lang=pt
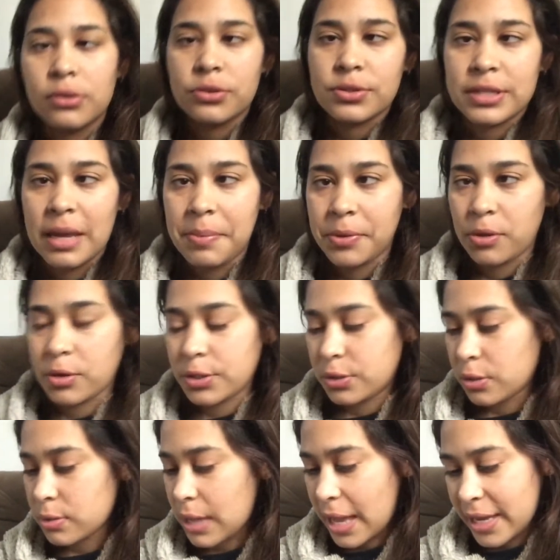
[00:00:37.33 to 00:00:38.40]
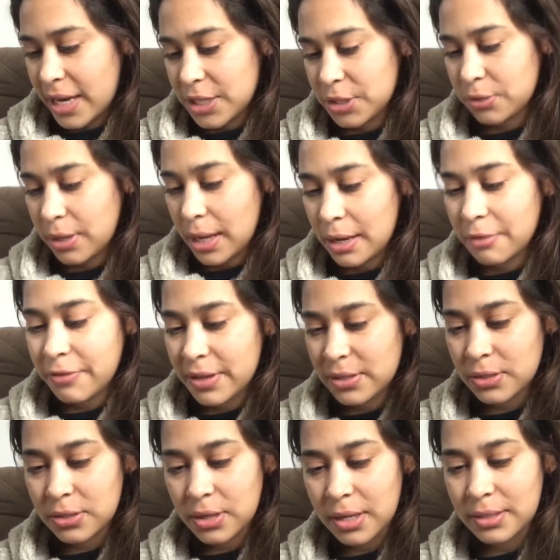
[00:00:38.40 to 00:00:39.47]
O Giuseppe trouxe todo... Acredito que ele não fez
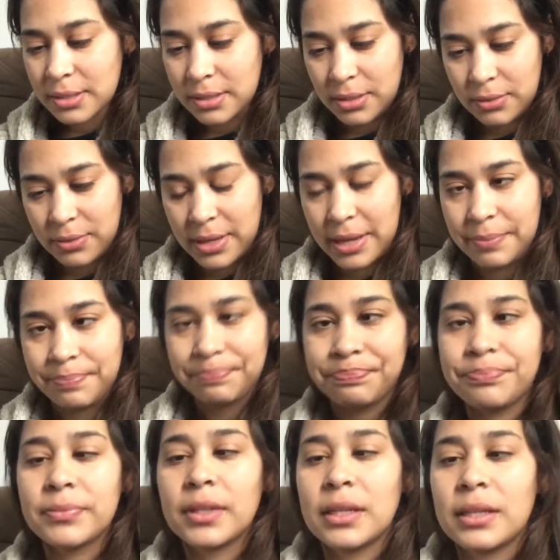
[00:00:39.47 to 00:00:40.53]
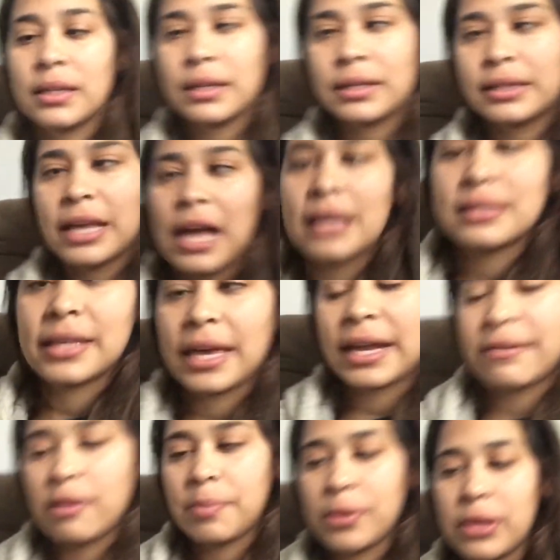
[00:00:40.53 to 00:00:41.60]
isso tá, sozinho, tá, né? picolé. Tá, você quer
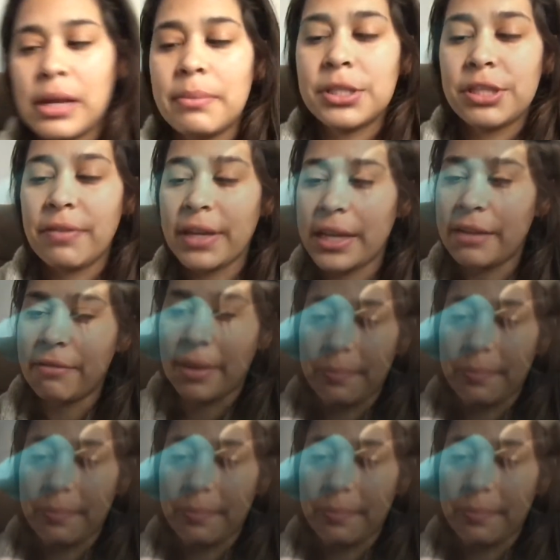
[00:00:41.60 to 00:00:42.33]
gravar picolé, mas já vai gravar.